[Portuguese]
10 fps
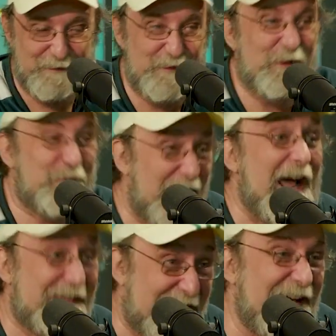viu? Eu falei,
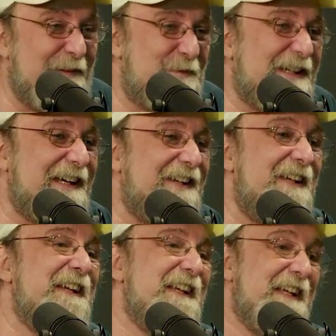ah, tá, obrigado.
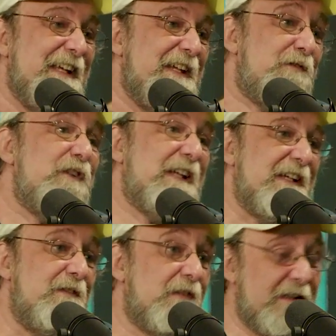E fui
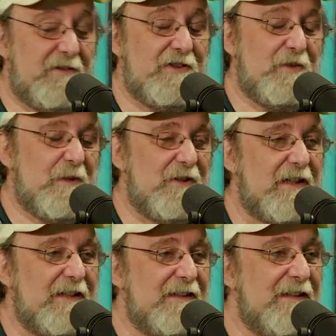lá e falei durante uma
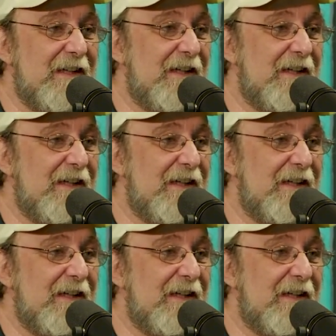hora, né?